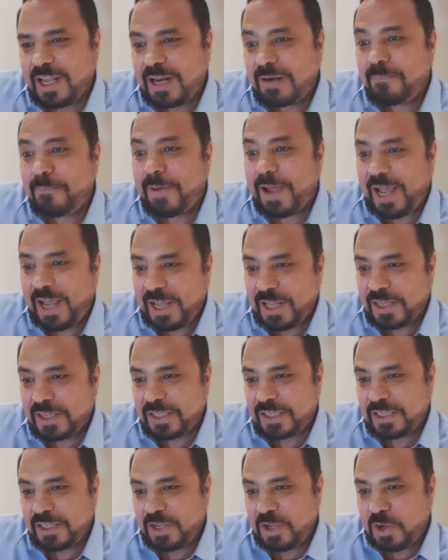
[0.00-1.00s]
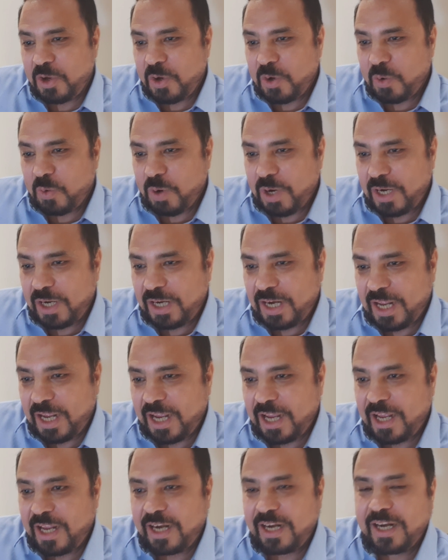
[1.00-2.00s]
الباحث
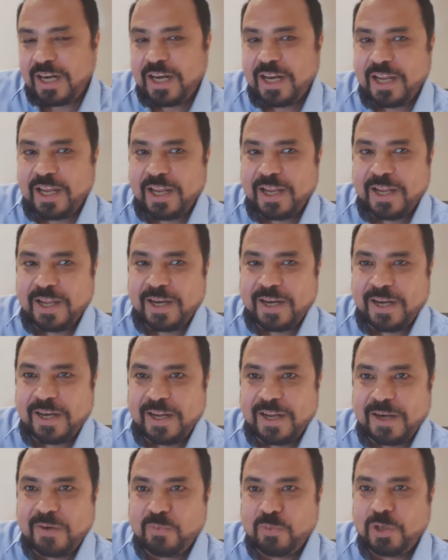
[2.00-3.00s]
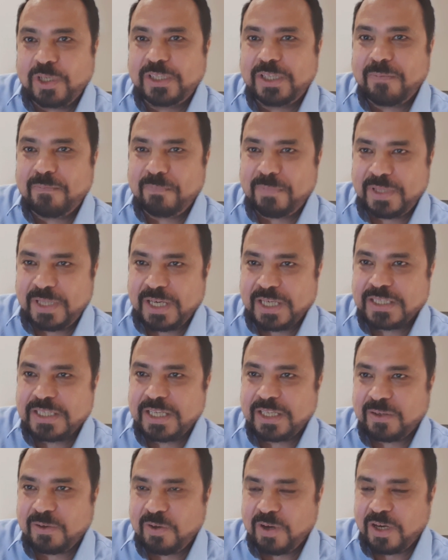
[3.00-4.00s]
والى المهتم
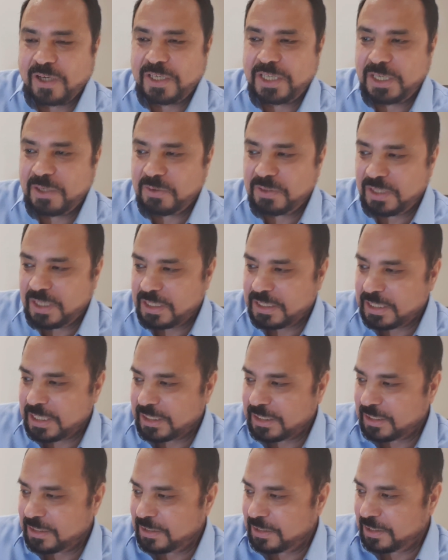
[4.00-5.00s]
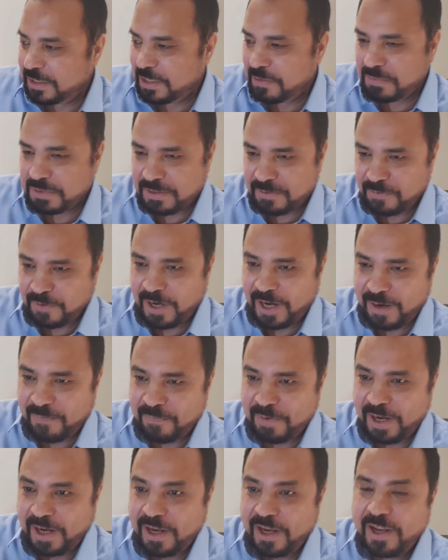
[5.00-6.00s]
بالدراسات القرانيه والدراسات الدينيه بصفه
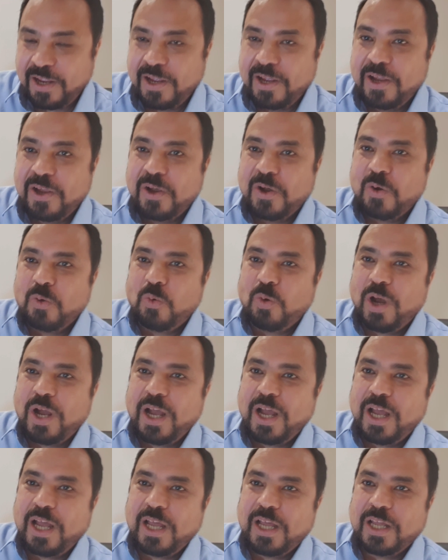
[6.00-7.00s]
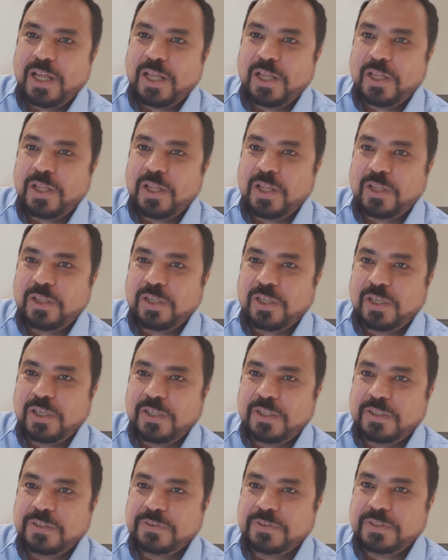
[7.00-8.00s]
عامه و آه،
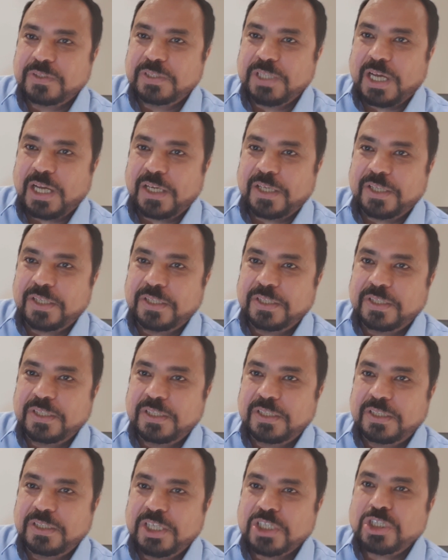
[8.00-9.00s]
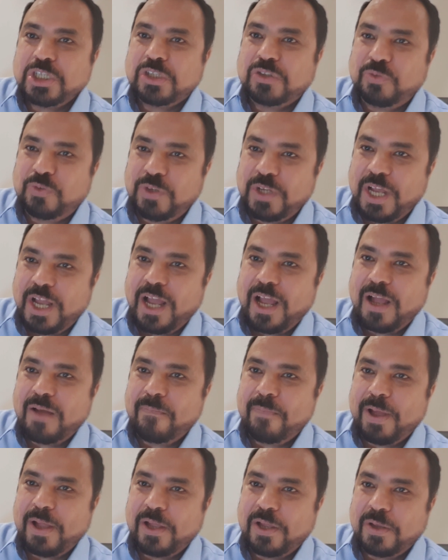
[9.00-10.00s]
يعني يجد فيها
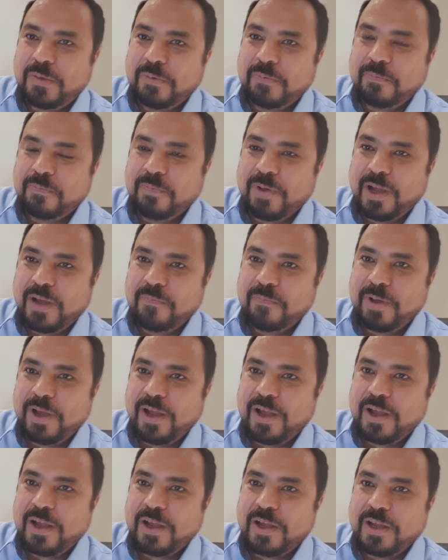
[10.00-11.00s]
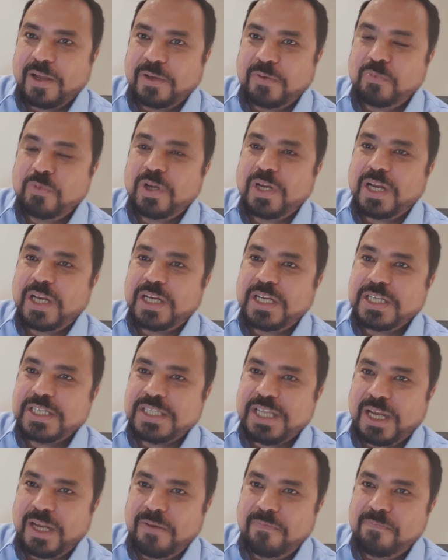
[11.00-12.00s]
ما ما ما يمكن ان
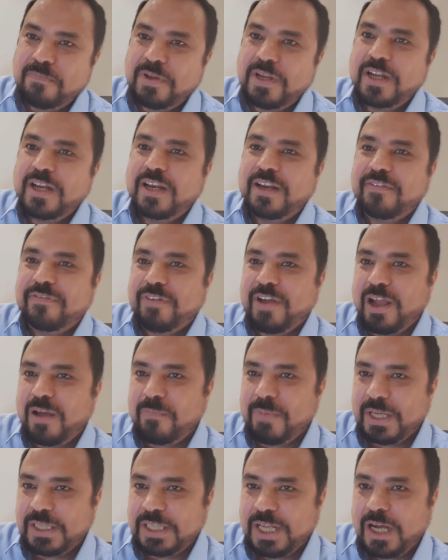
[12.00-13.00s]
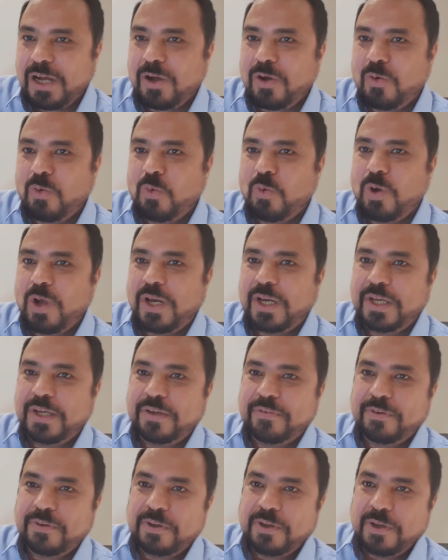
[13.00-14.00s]
يستعين به لفهم ادق
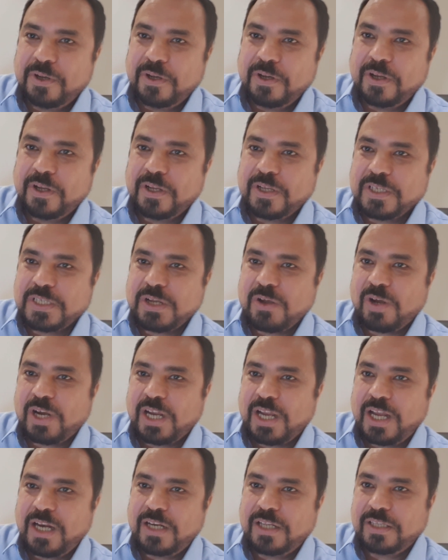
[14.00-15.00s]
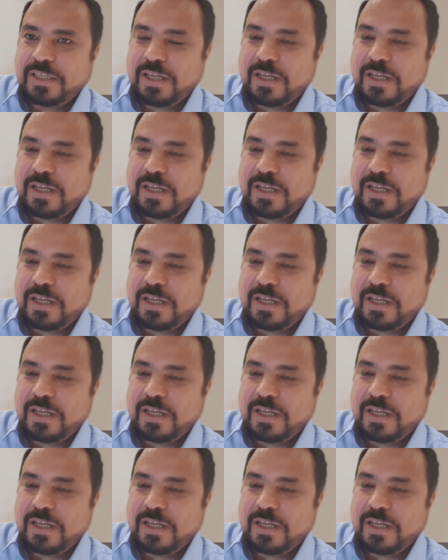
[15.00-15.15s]
ول آه، سواء كان